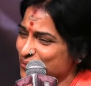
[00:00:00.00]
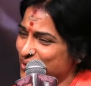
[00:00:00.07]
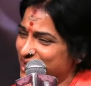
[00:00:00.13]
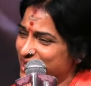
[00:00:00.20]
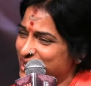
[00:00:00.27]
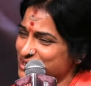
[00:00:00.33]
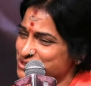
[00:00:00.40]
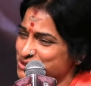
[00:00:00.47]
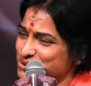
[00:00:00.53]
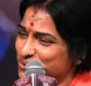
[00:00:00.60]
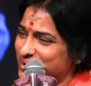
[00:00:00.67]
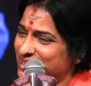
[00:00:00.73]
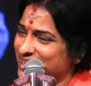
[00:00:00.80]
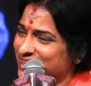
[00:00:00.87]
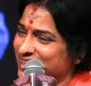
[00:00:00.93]
ఒక్క
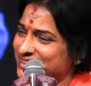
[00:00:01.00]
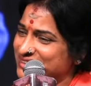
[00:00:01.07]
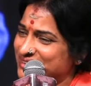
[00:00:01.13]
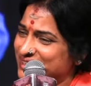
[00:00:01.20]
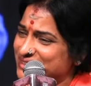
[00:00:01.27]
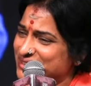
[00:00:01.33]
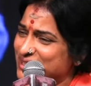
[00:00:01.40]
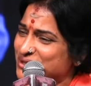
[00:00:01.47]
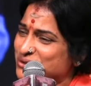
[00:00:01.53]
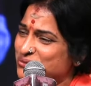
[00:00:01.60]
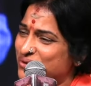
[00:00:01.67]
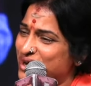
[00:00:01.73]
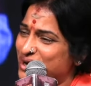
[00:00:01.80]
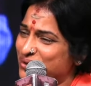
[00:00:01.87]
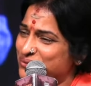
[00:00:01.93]
చుక్క కంటి నీరు
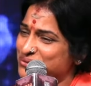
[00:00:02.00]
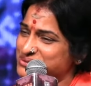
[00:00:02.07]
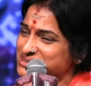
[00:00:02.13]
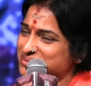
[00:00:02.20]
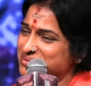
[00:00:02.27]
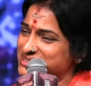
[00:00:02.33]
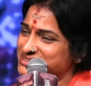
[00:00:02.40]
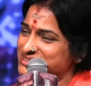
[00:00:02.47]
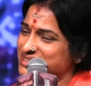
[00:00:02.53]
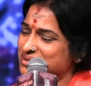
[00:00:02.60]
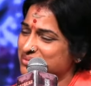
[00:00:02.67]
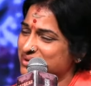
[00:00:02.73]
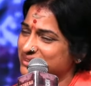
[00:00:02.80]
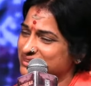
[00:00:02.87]
వాళ్ళ కోసం ఈ సినిమా